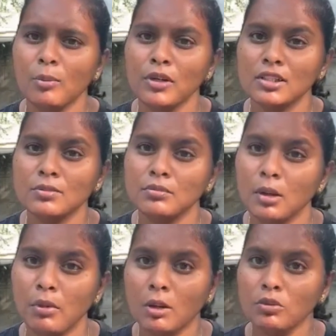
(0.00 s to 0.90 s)
ప్లస్
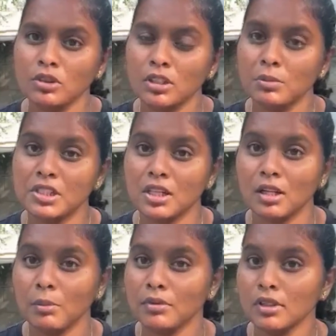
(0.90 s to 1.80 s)
మా బాబుకి
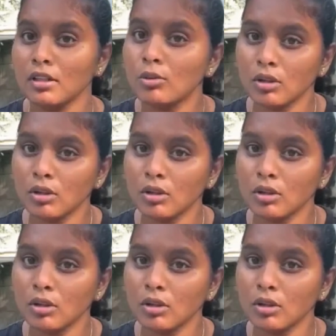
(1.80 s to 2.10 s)
తినిపించేటప్పుడు తను